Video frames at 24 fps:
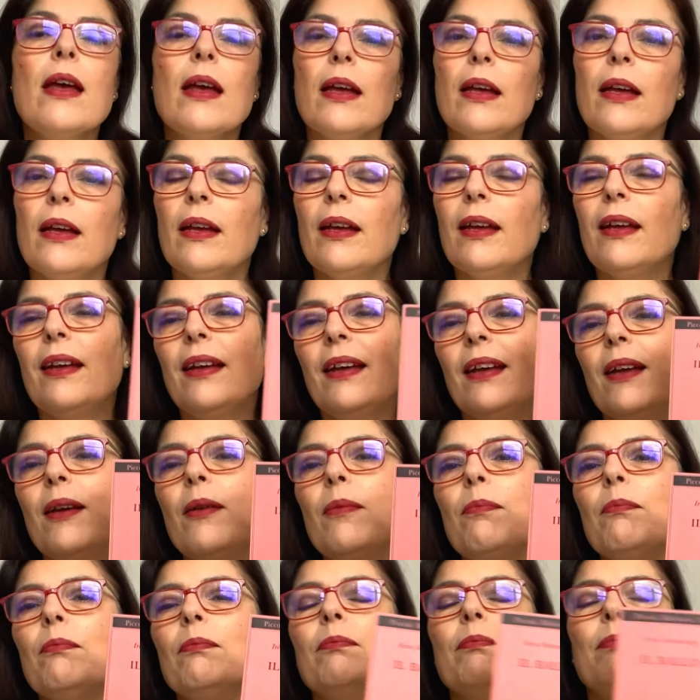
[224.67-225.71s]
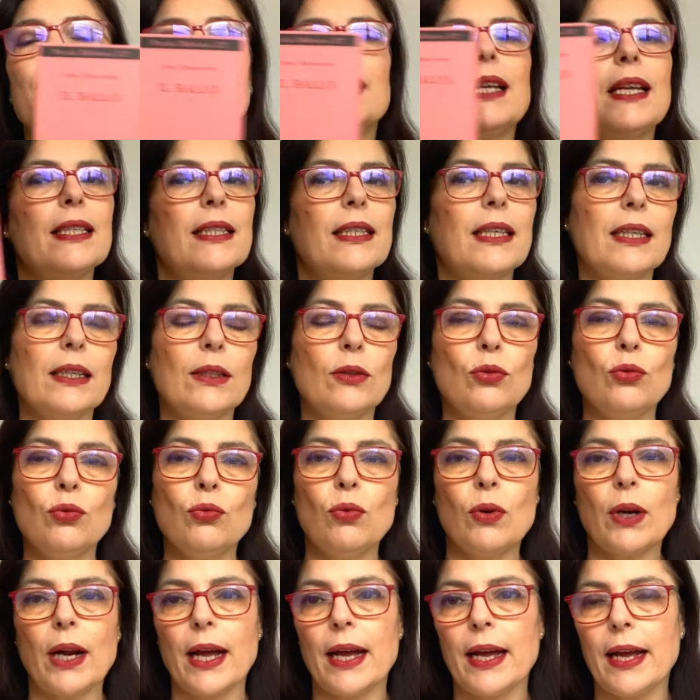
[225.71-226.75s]
Eh, la
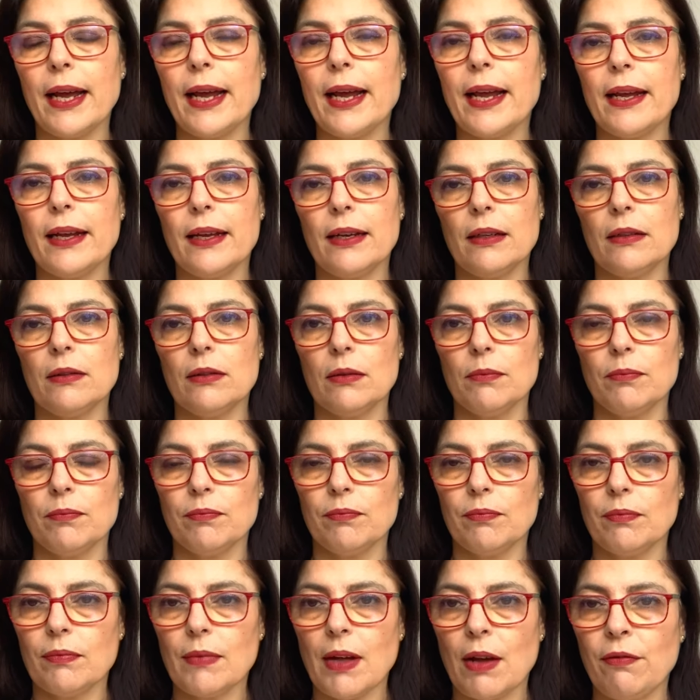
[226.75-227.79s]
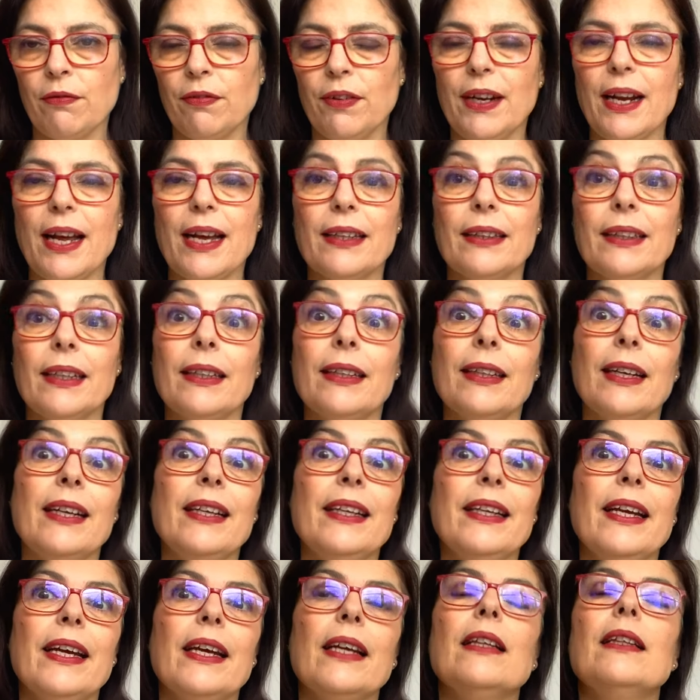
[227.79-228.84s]
scrittura è ehm, affilata e
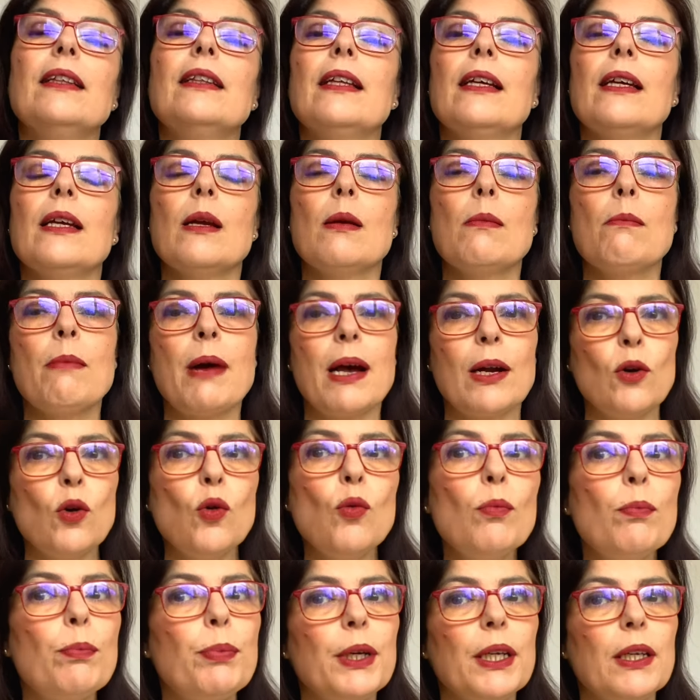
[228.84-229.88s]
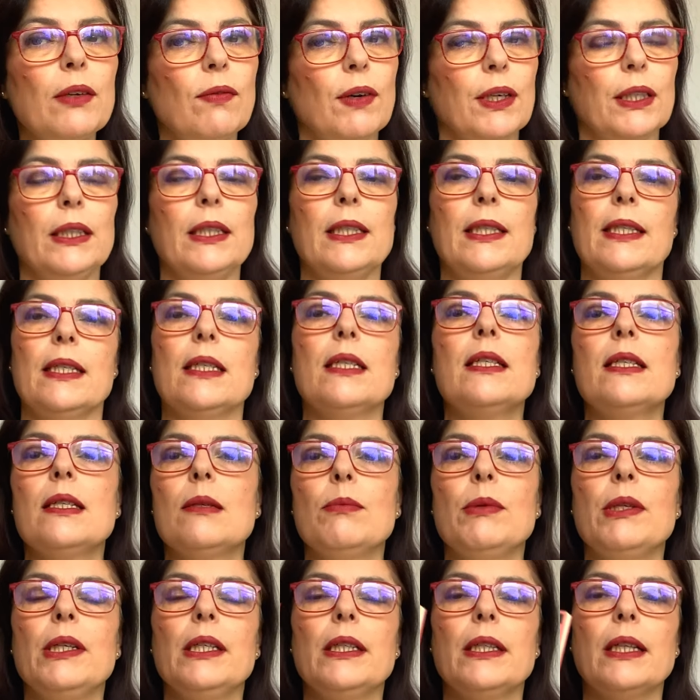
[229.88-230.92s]
tagliente, ma non priva di
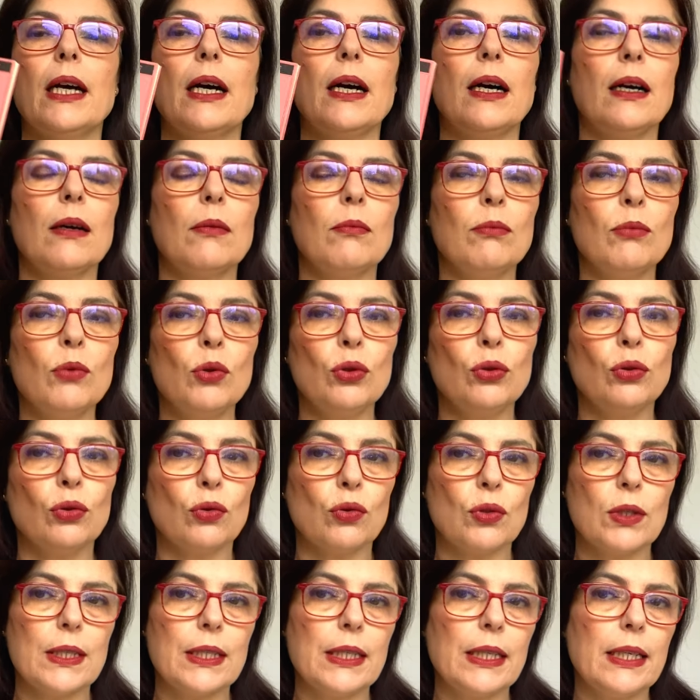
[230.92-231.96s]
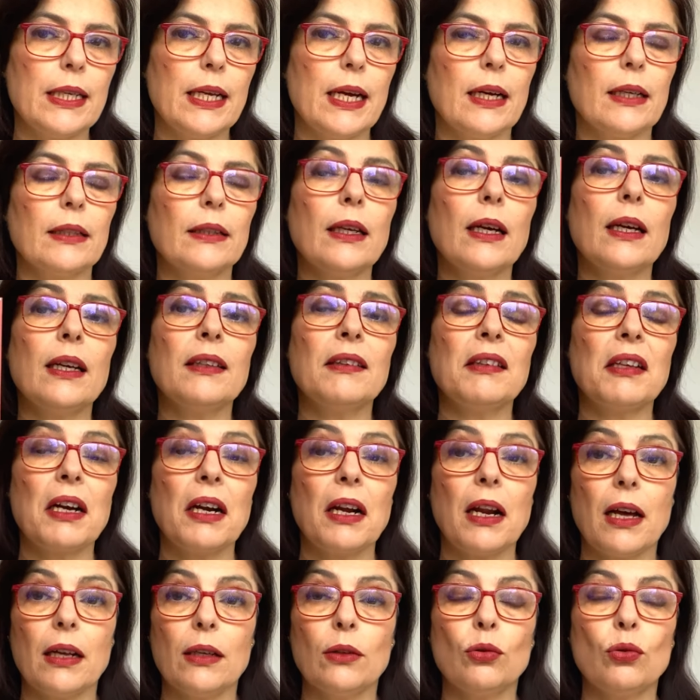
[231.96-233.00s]
sensibilità, molto consigliata e tra
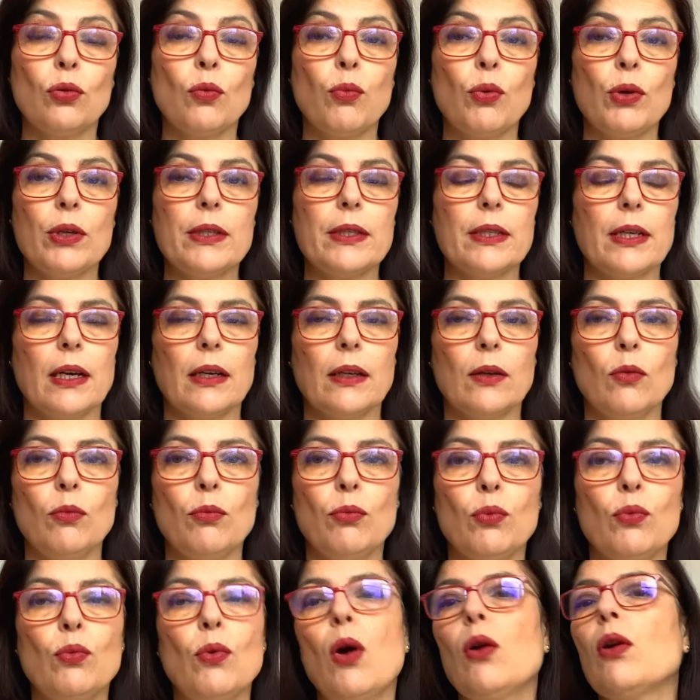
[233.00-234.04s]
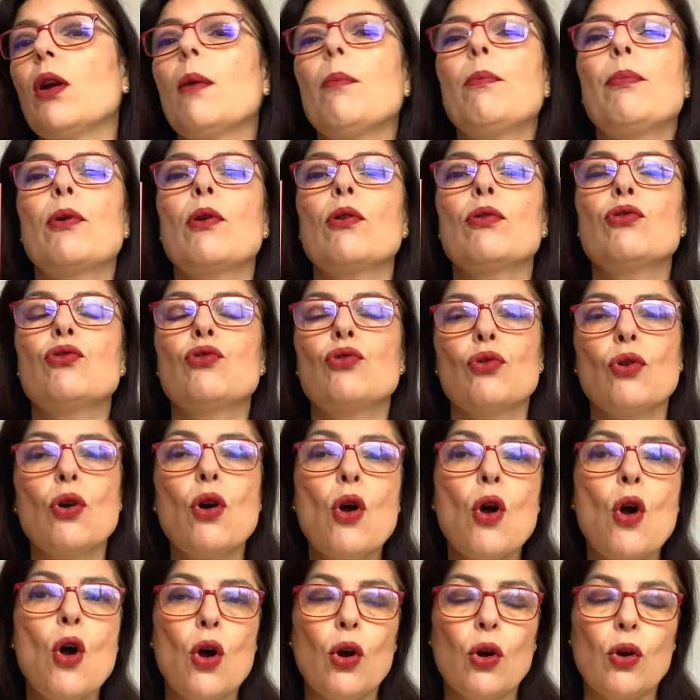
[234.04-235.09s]
l'altro può essere anche un buon approccio
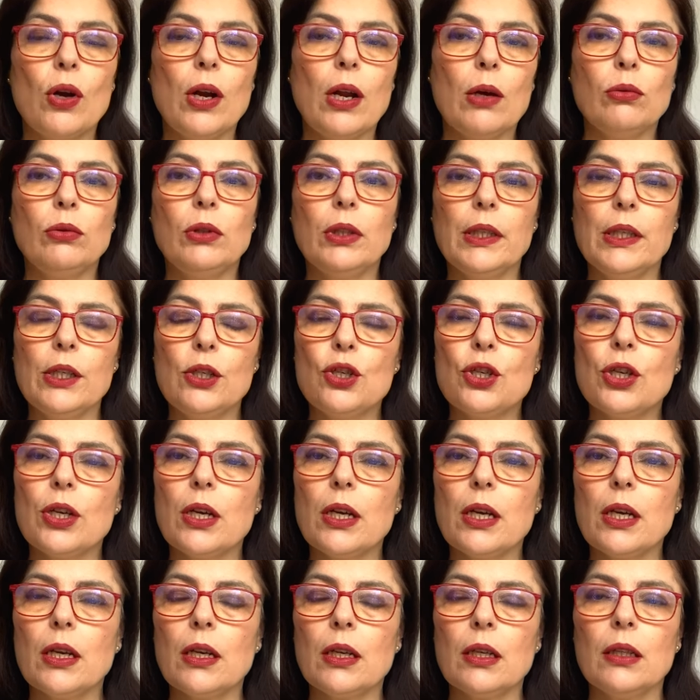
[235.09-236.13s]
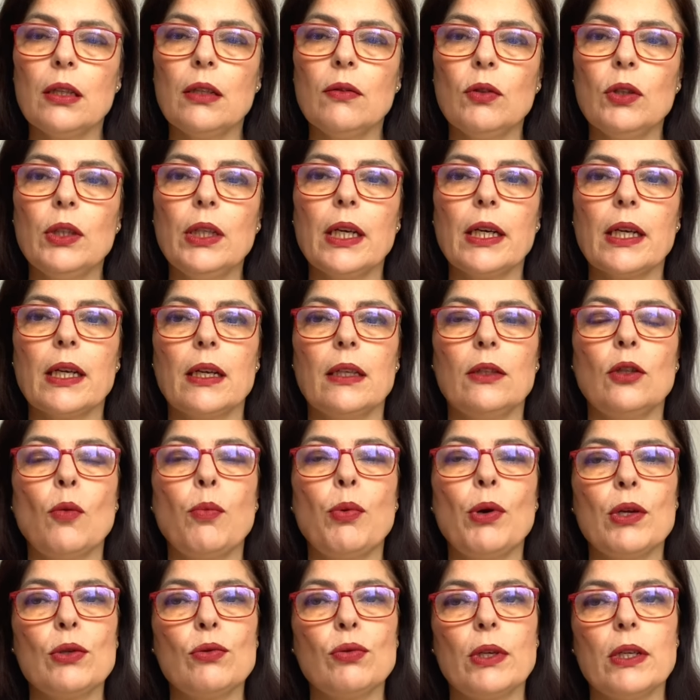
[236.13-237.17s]
con l'autrice. Eh, devo dire che
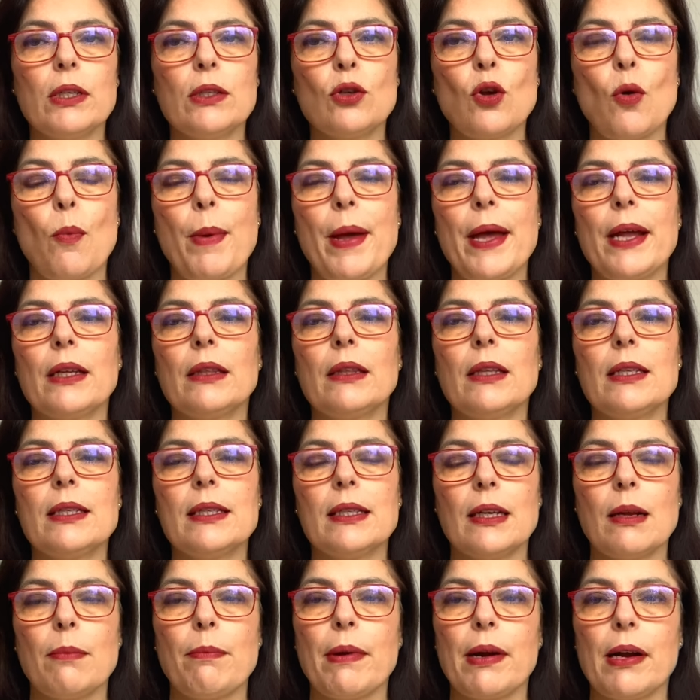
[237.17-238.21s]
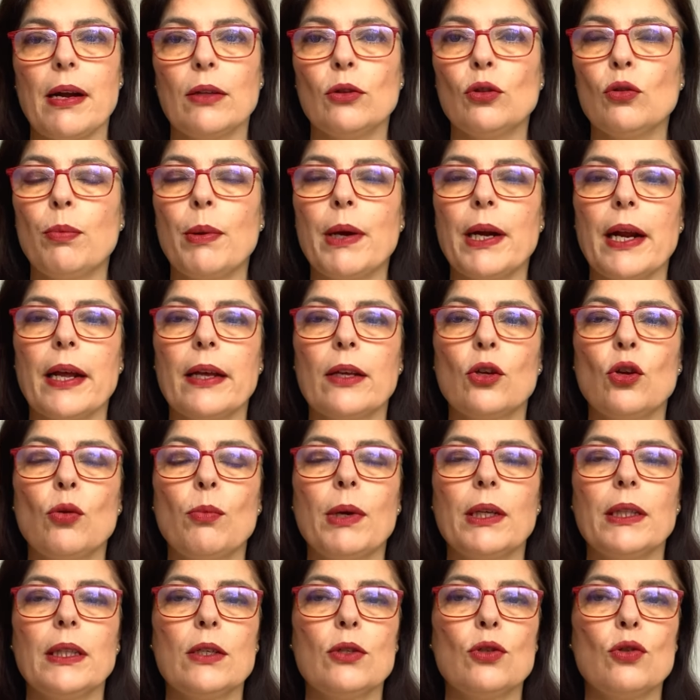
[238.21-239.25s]
dopo la sua riscoperta se ne è parlato parecchio,
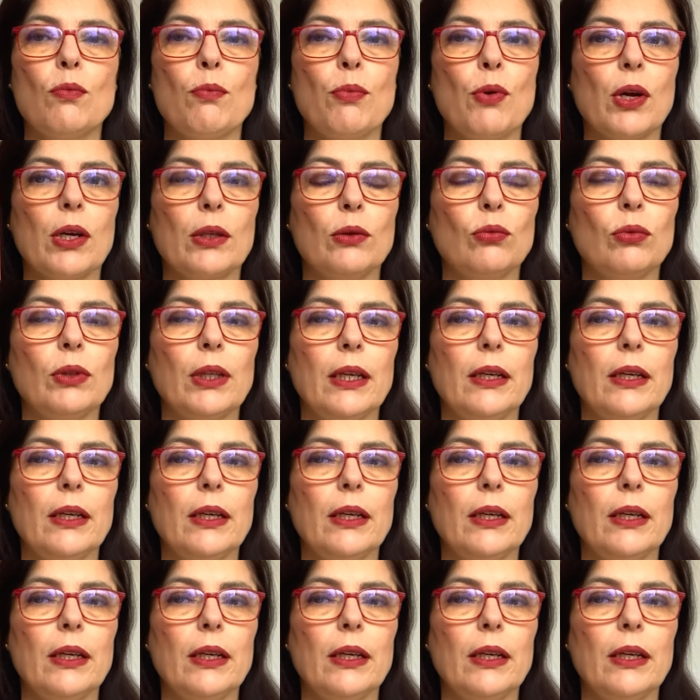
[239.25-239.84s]
ma adesso è un po' caduta